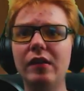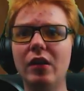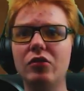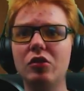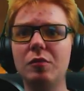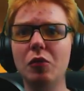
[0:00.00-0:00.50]

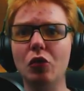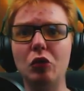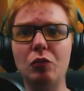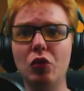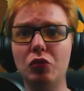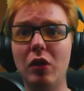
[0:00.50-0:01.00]
jednak coś było,
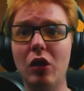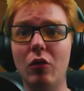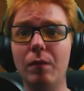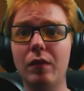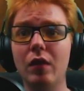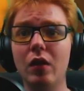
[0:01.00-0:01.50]
to było tutaj o.
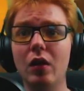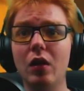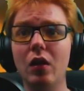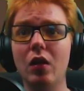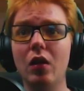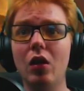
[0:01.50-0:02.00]
Okej,
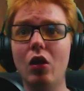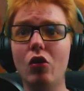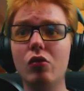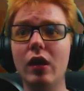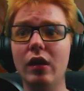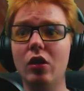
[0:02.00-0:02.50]

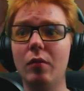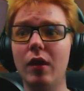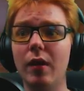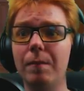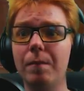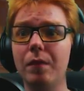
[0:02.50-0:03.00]
okay,
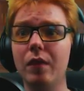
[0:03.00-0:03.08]
dobra.